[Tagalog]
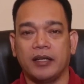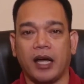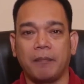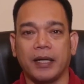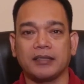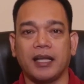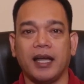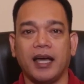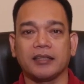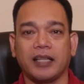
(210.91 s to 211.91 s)

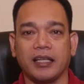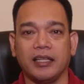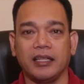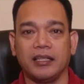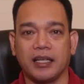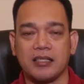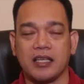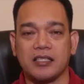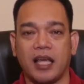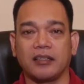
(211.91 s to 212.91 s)
nakapagtala ang tagig ng
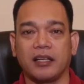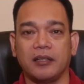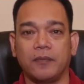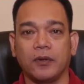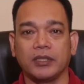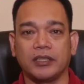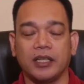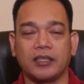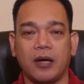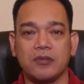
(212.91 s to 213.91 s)

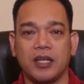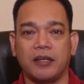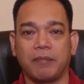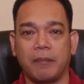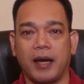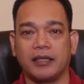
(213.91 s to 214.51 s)
643,595